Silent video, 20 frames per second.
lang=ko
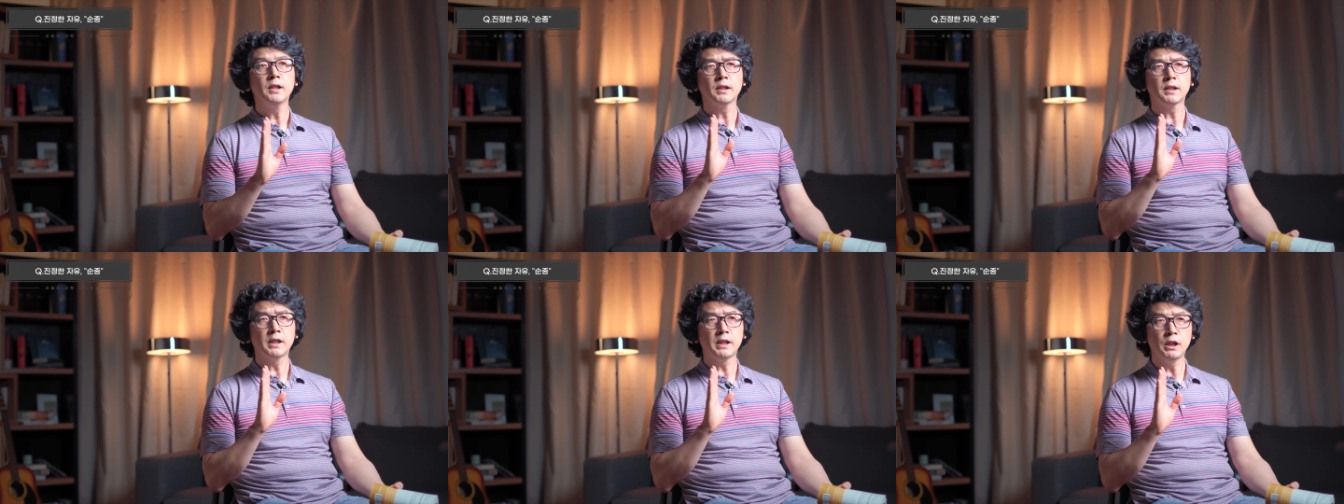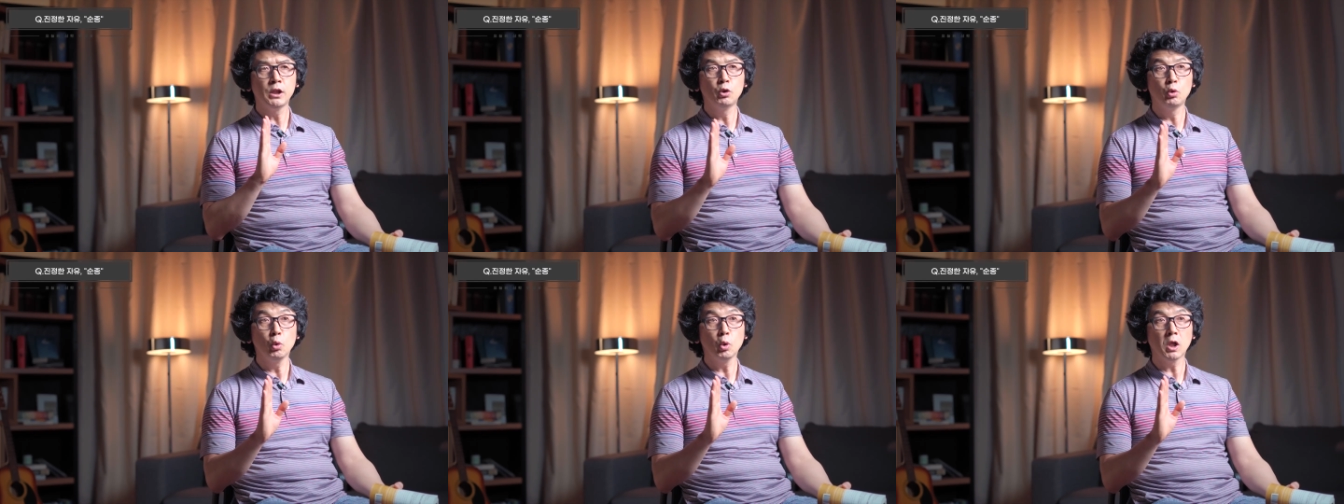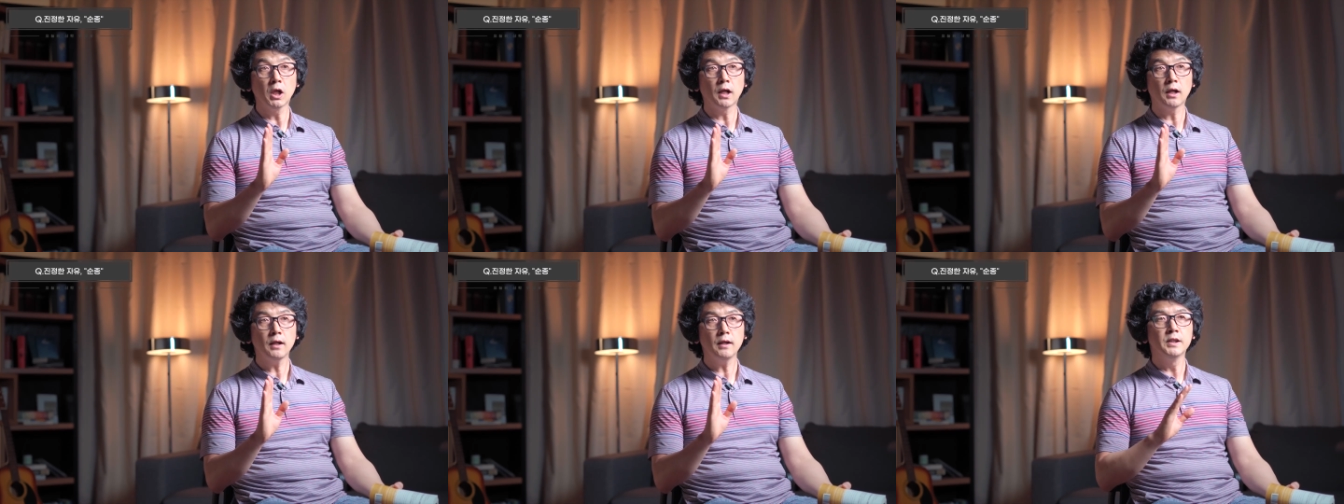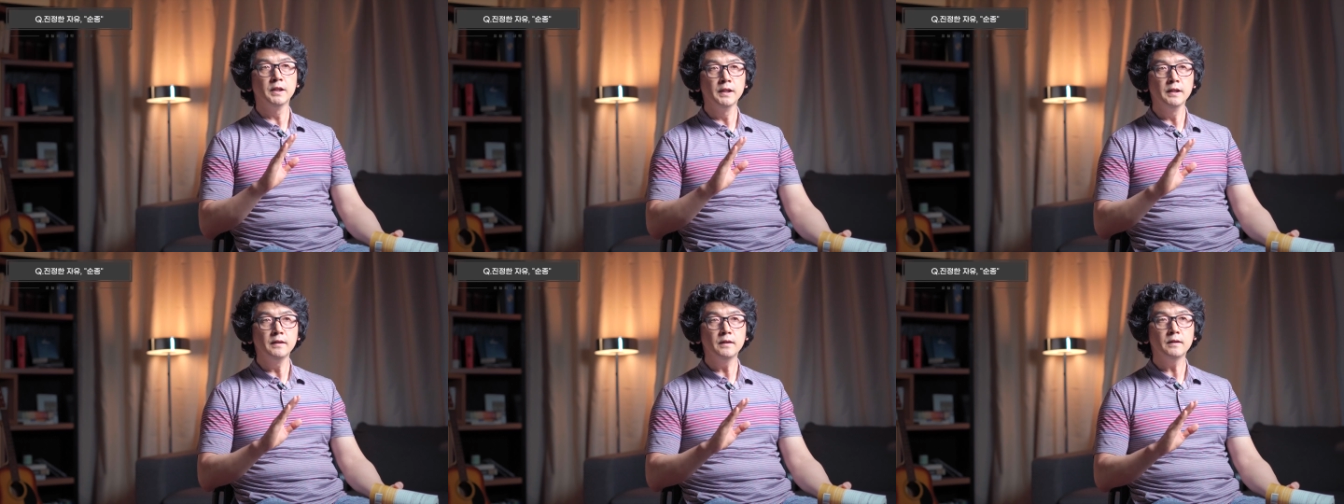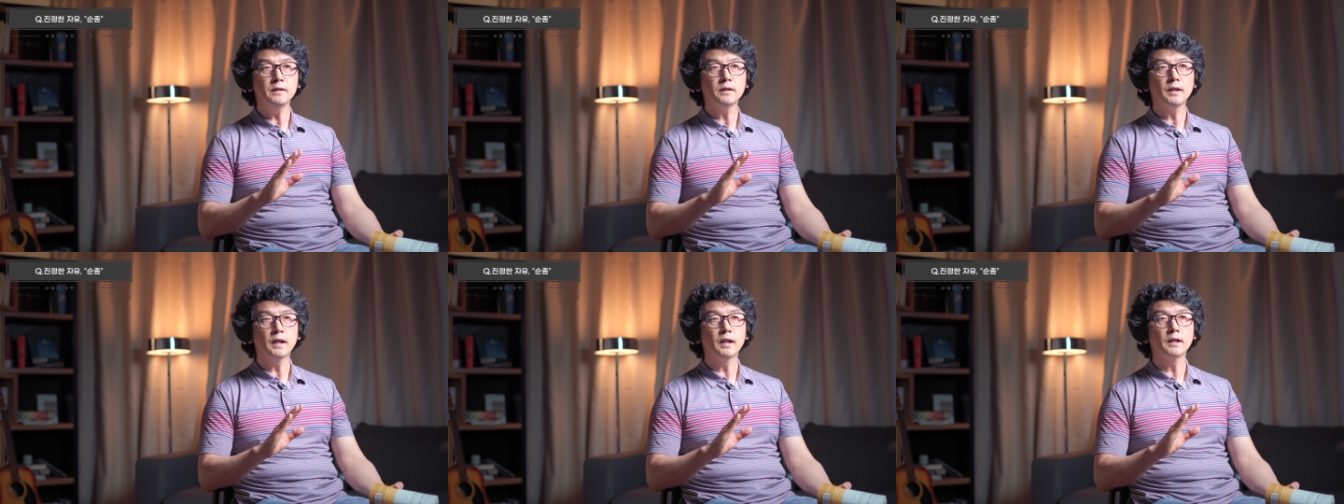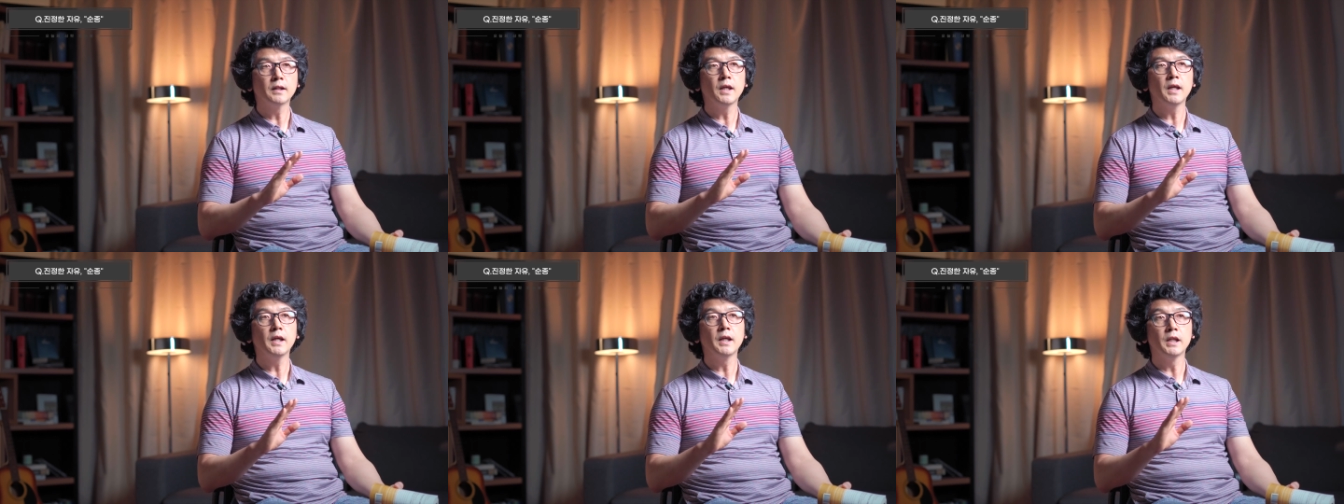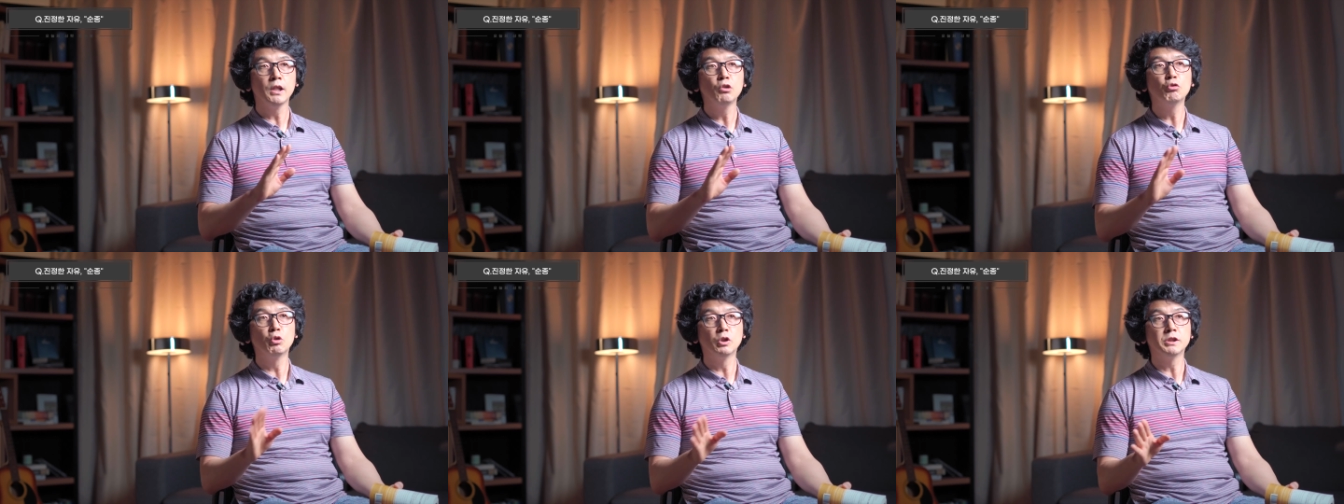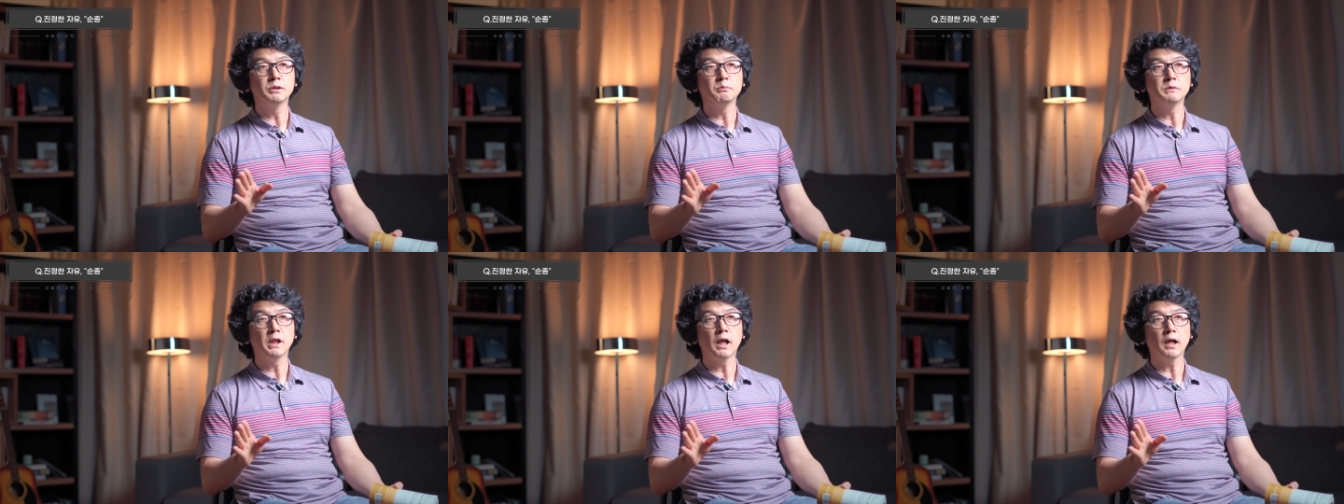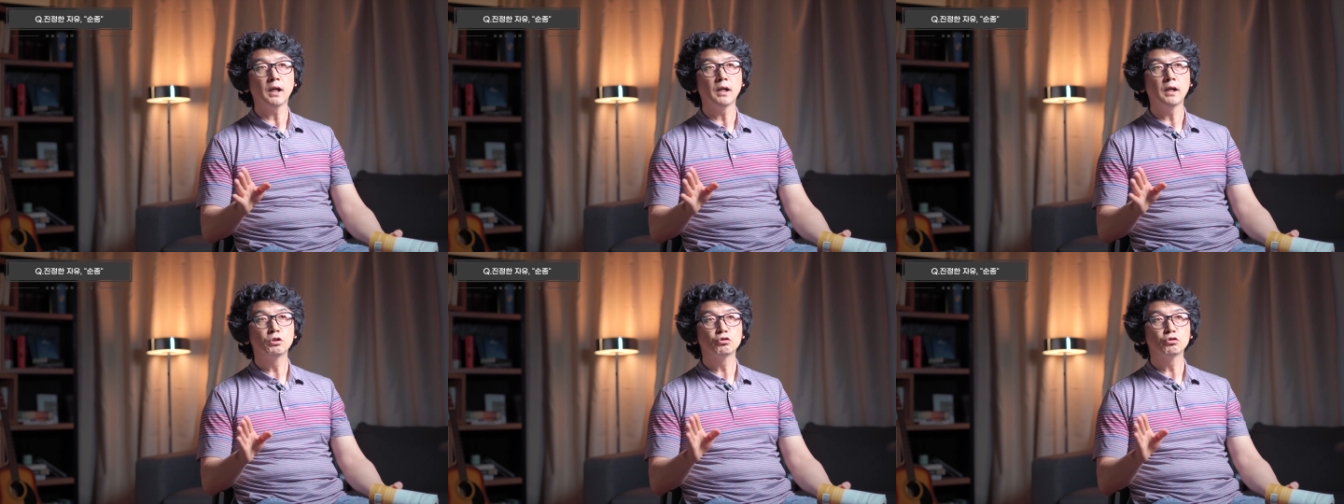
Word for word: 기도가 이 땅에 이루어집니다.